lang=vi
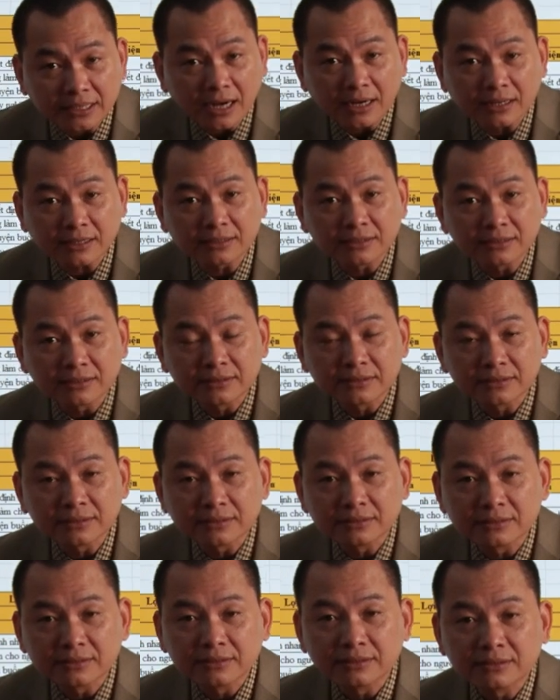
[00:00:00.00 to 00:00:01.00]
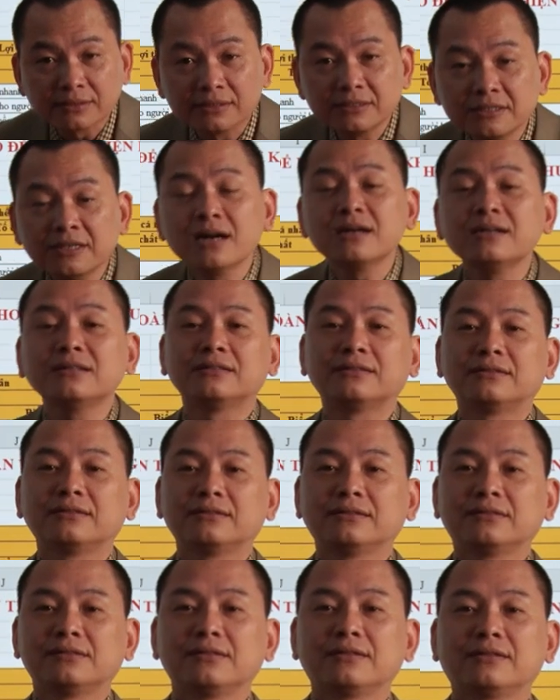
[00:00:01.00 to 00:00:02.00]
thận. Nhưng
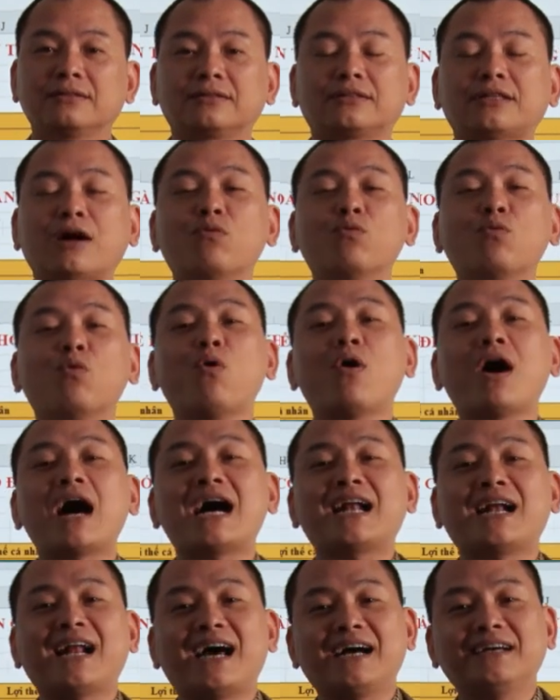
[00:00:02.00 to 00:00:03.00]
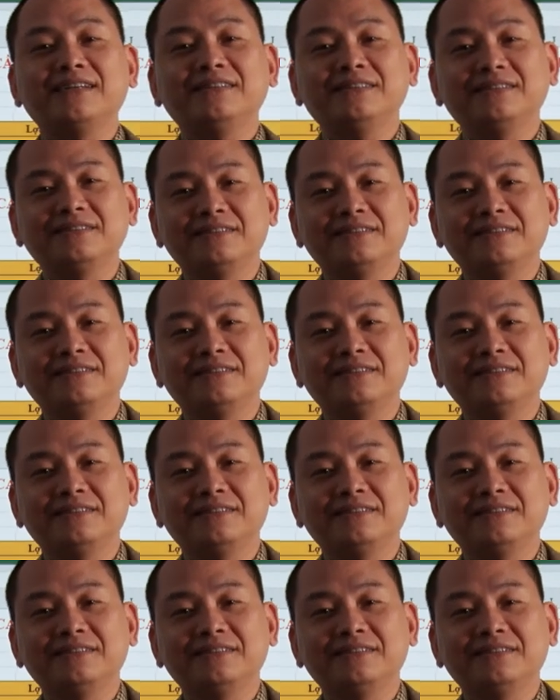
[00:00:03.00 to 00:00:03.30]
tổng hòa lại